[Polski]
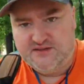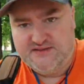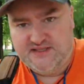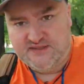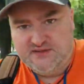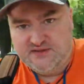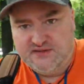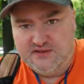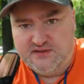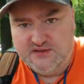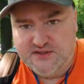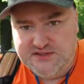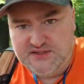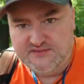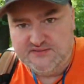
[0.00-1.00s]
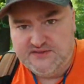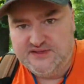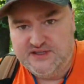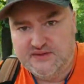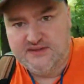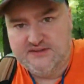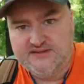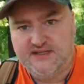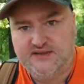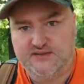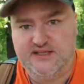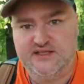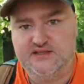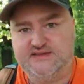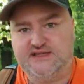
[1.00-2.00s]
ostatnio się widziałeś za
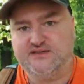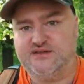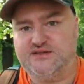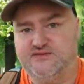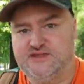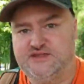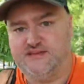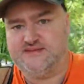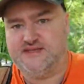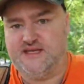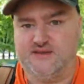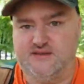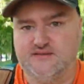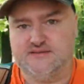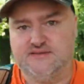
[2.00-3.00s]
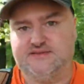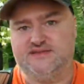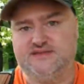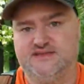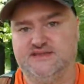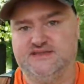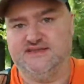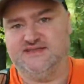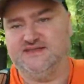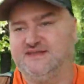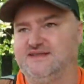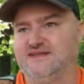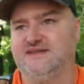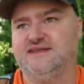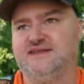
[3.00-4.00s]
nią. Kiedy ostatnio się widziałam za nią? 10 e, lat
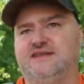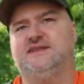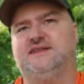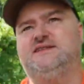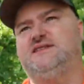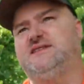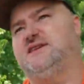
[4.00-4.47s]
temu. Nie,